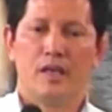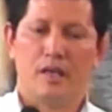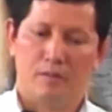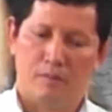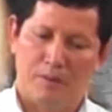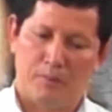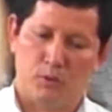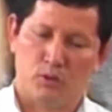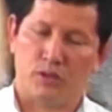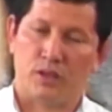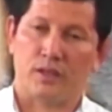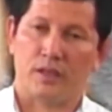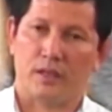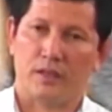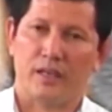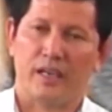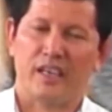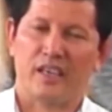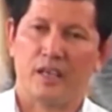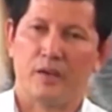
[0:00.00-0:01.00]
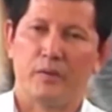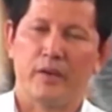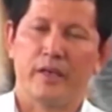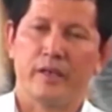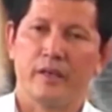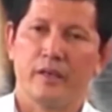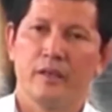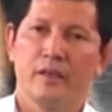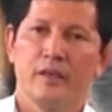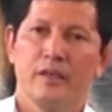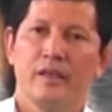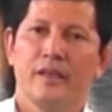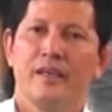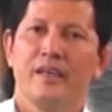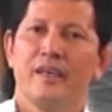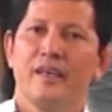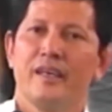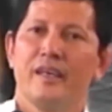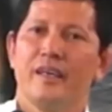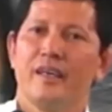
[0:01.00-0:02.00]
Y vamos a tratar de ver
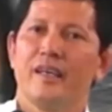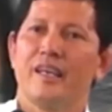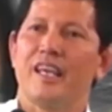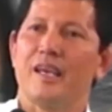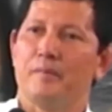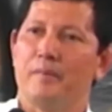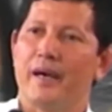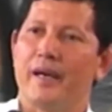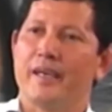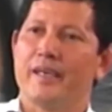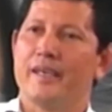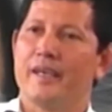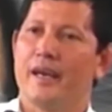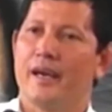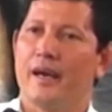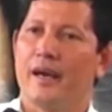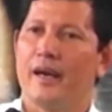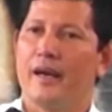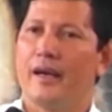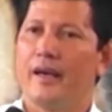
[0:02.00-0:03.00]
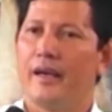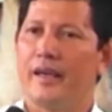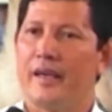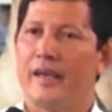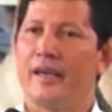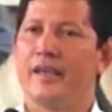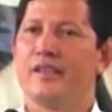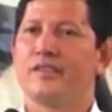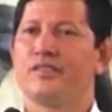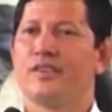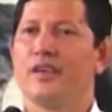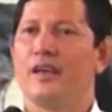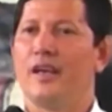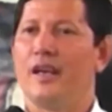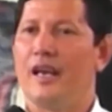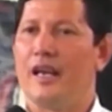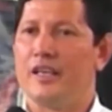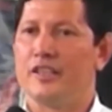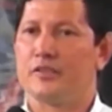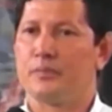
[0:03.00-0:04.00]
que María es
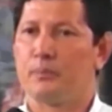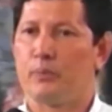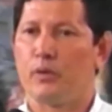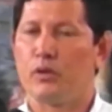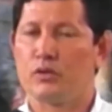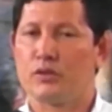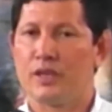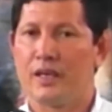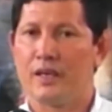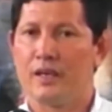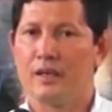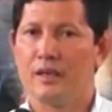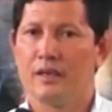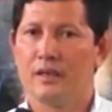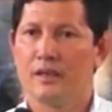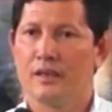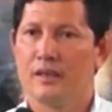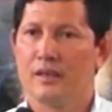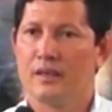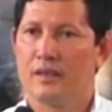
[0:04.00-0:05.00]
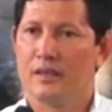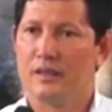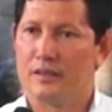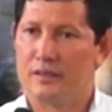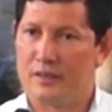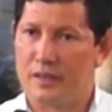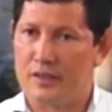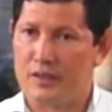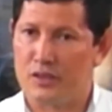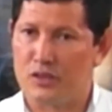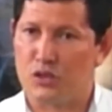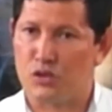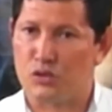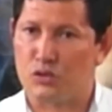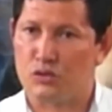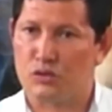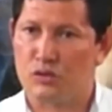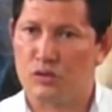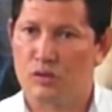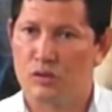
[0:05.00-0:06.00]
la esposa de
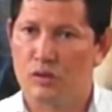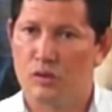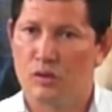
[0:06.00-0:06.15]
Dios.